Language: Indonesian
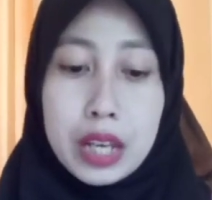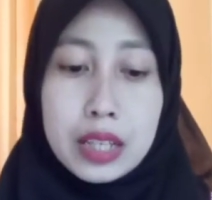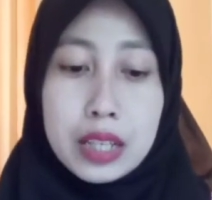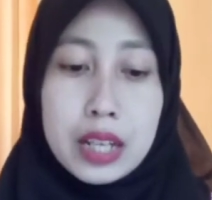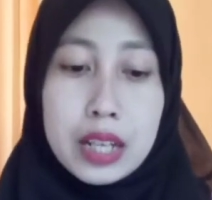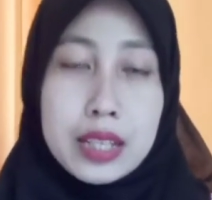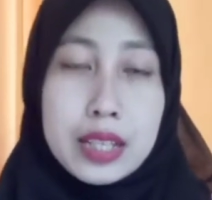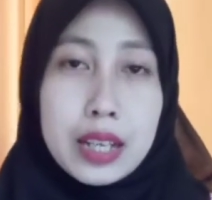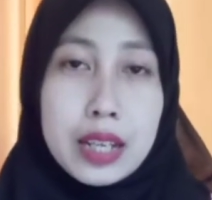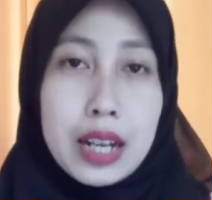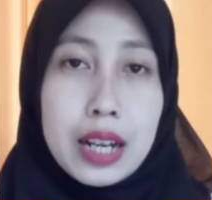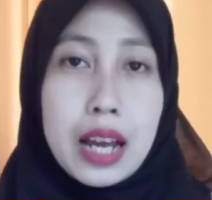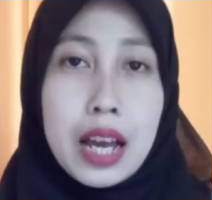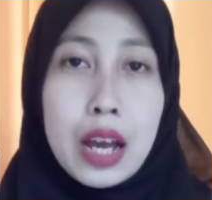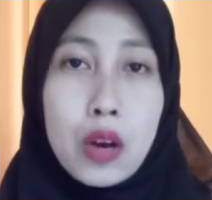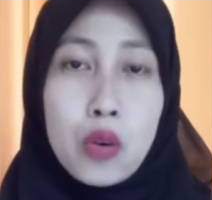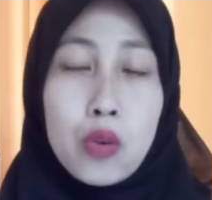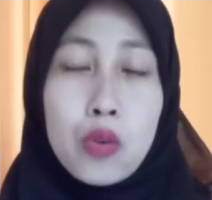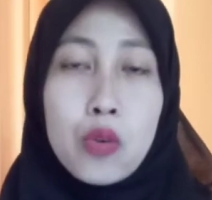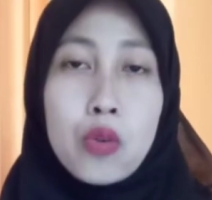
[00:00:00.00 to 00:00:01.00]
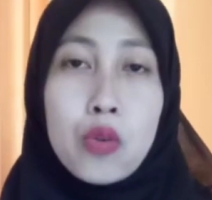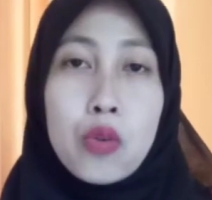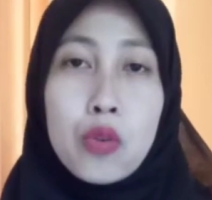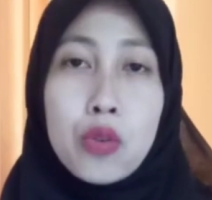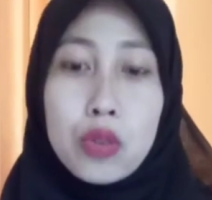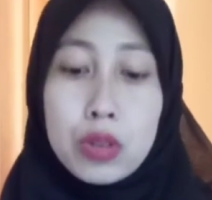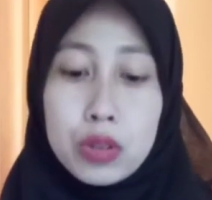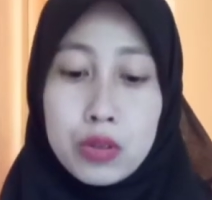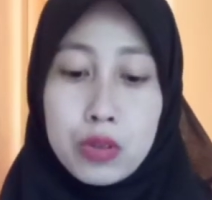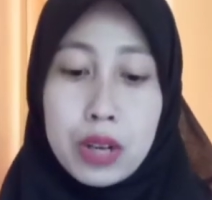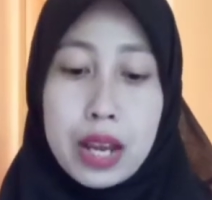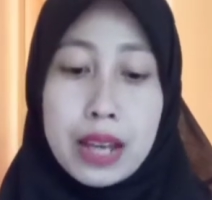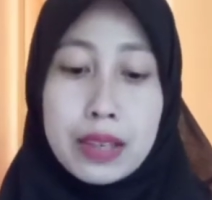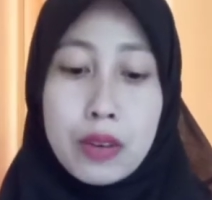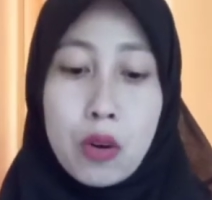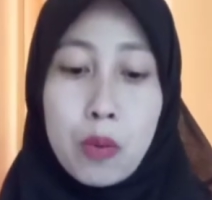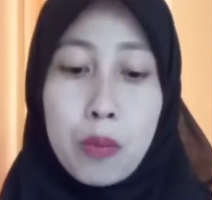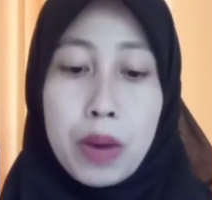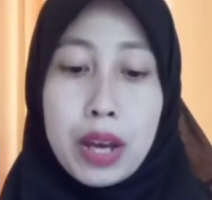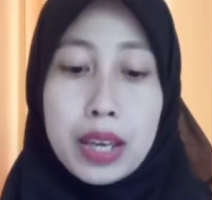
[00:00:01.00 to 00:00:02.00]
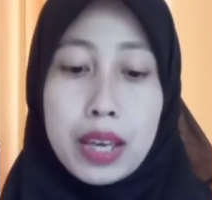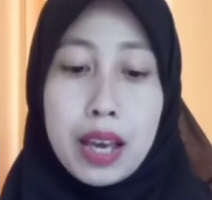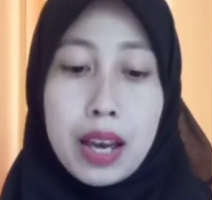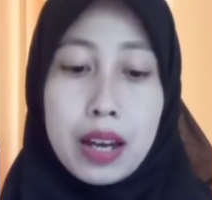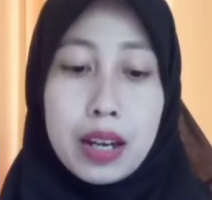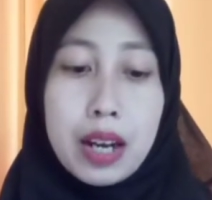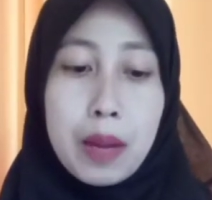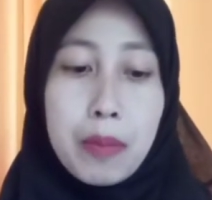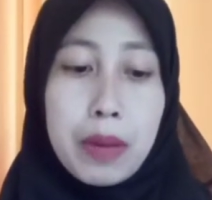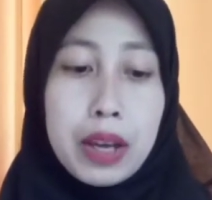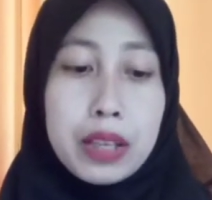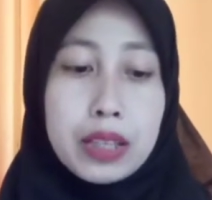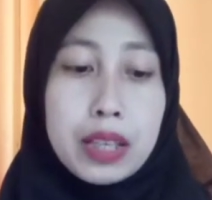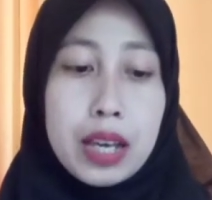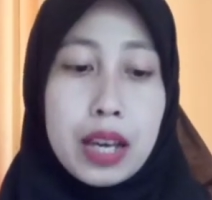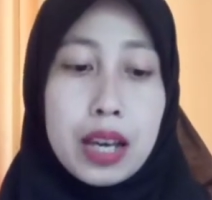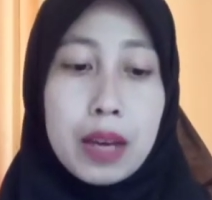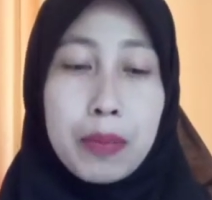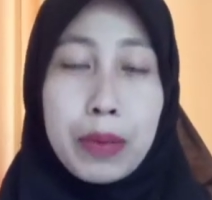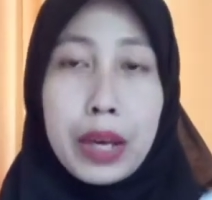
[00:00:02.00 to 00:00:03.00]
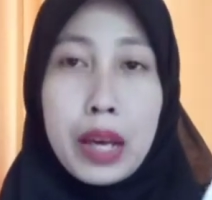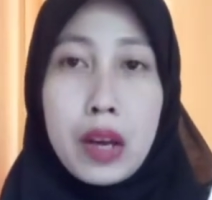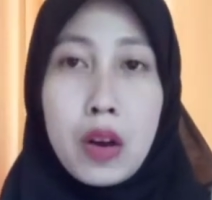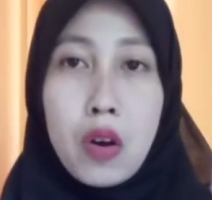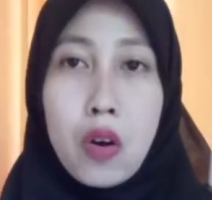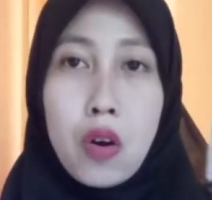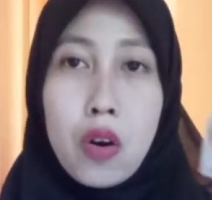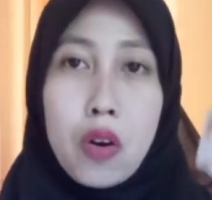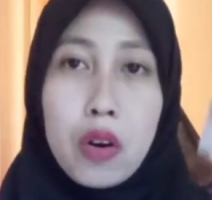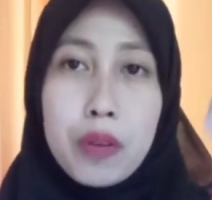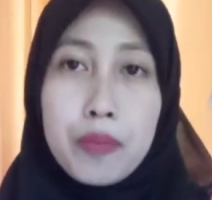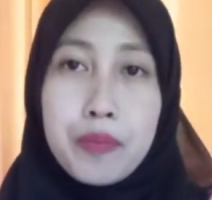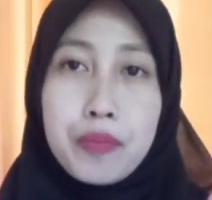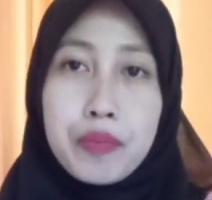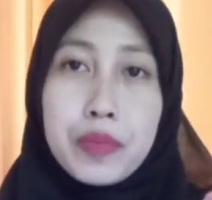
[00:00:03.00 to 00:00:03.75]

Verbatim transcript: jadi sekarang aku sudah nyoba yang namanya Meko